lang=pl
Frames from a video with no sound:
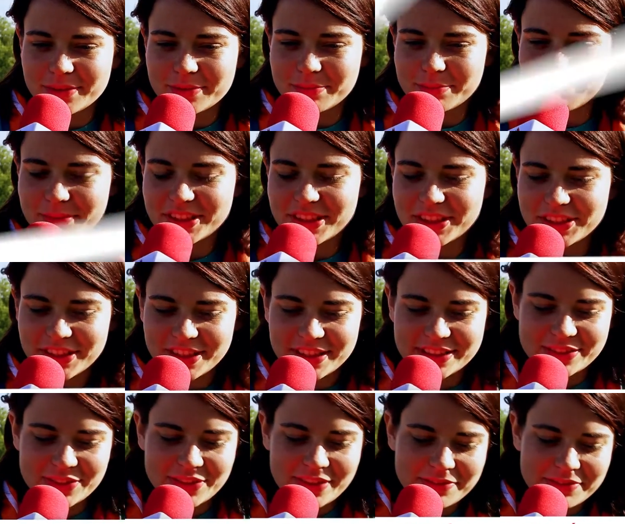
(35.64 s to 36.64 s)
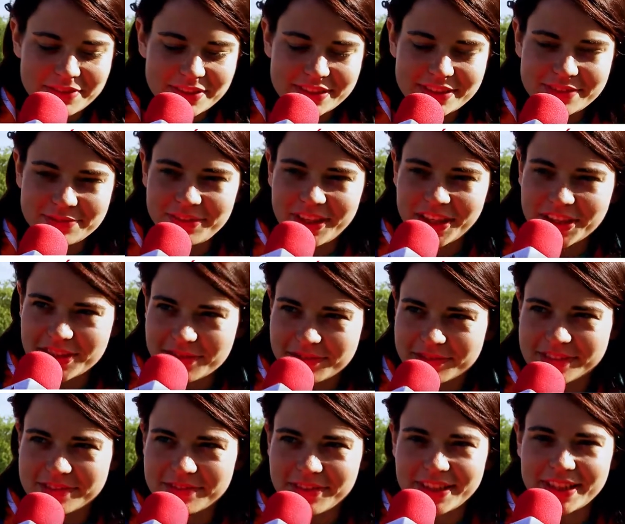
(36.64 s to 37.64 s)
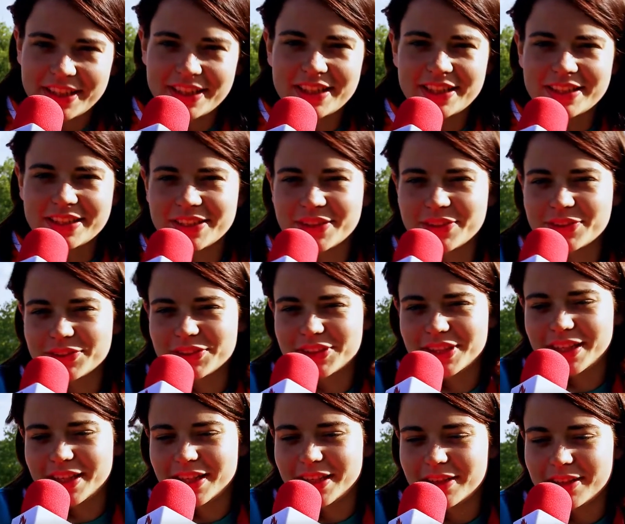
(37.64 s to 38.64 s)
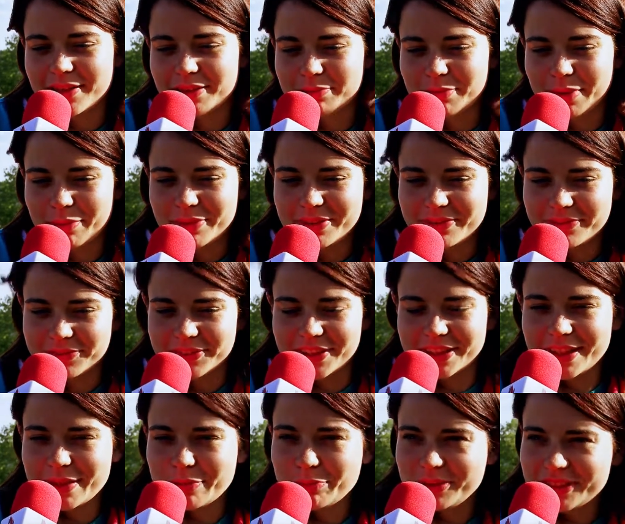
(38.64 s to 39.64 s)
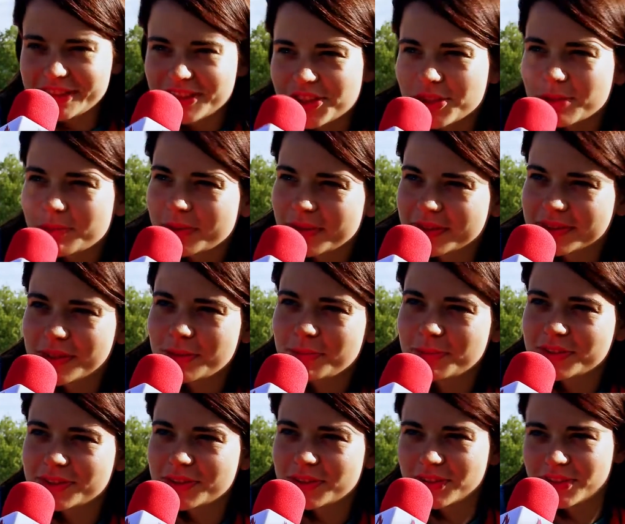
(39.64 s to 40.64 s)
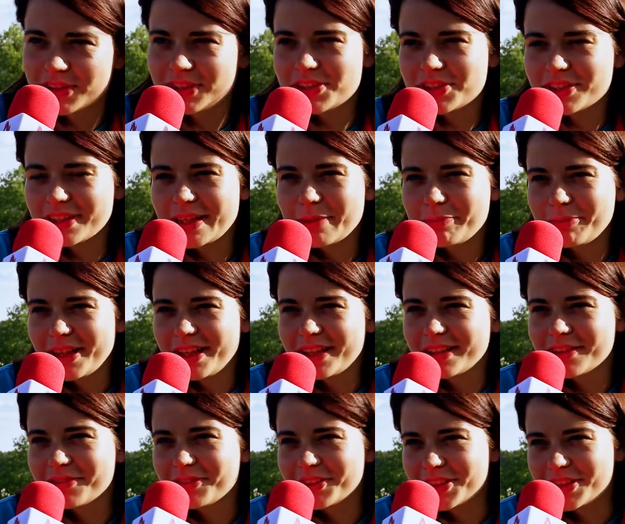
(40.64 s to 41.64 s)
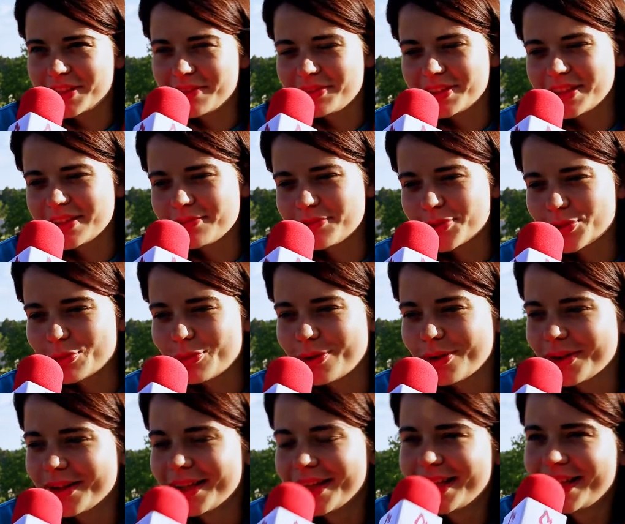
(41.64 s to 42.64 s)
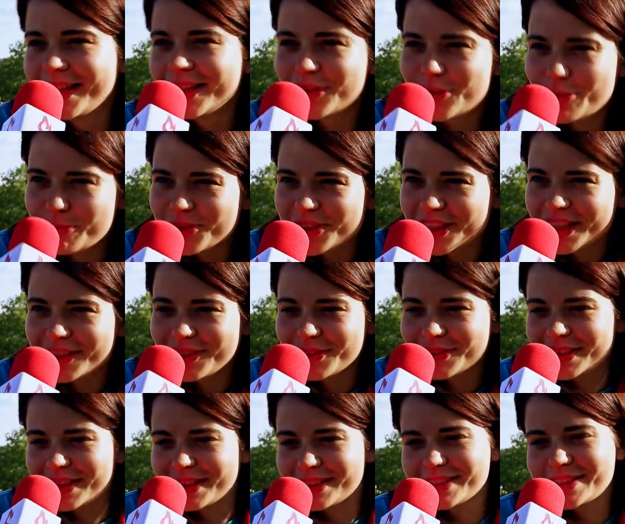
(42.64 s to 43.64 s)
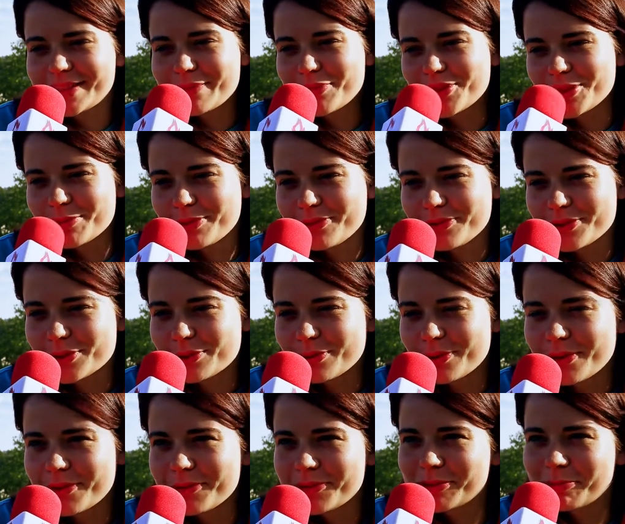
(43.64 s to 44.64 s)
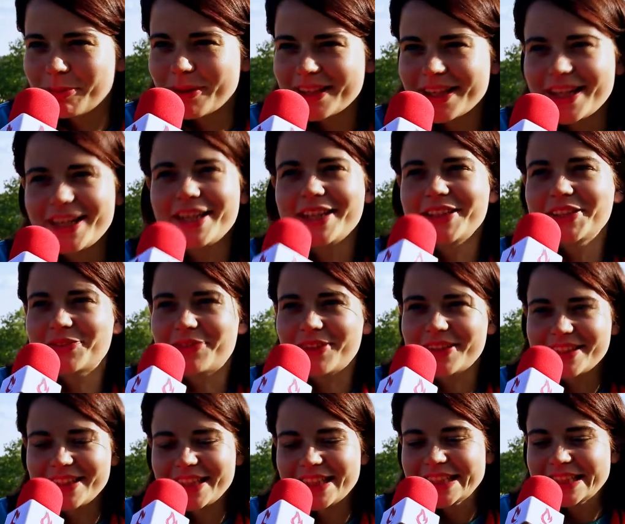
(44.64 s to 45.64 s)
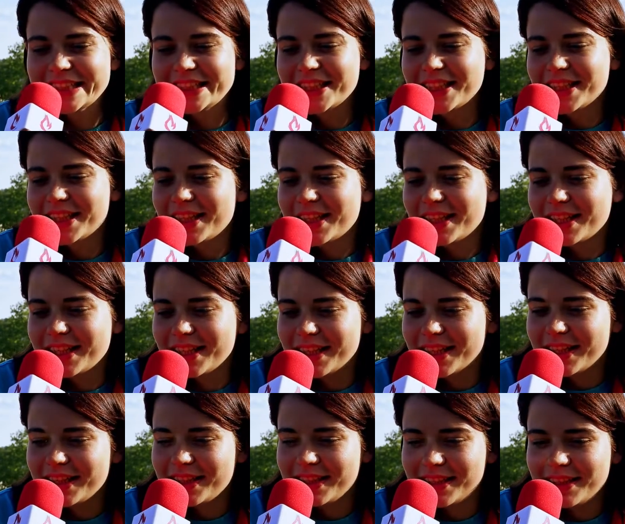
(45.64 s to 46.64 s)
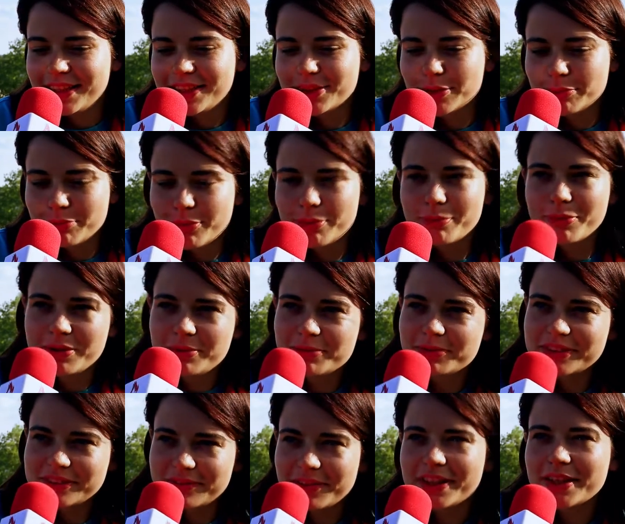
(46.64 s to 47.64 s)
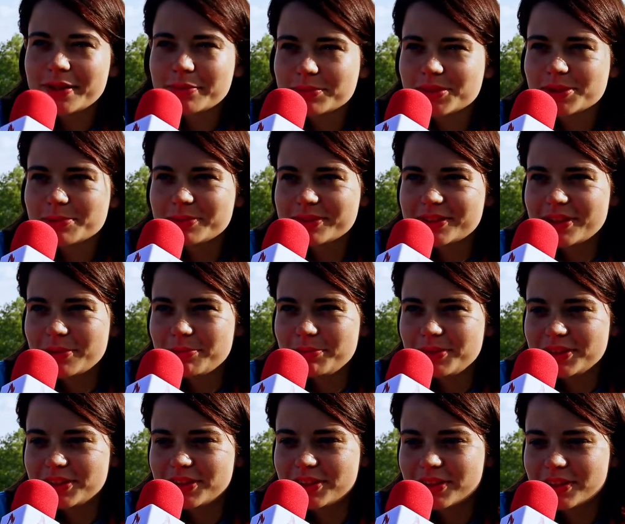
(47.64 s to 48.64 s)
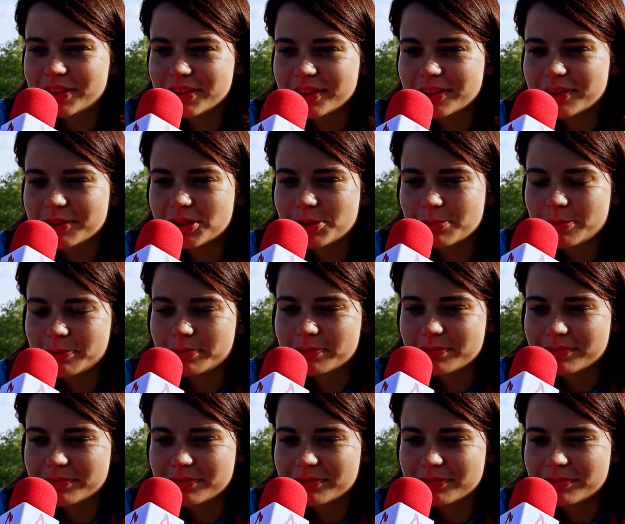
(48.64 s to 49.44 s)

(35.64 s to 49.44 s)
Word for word: Myślę, że jest to nawet większe wyzwanie, dlatego że mamy wtedy ambicje, żeby zrobić coś jeszcze lepiej. Nawet jeśli wtedy wyszło dobrze, to teraz chcemy, żeby wyszło wspaniale i świetnie. E, I to było moim wyzwaniem, żeby zrobić, e, żeby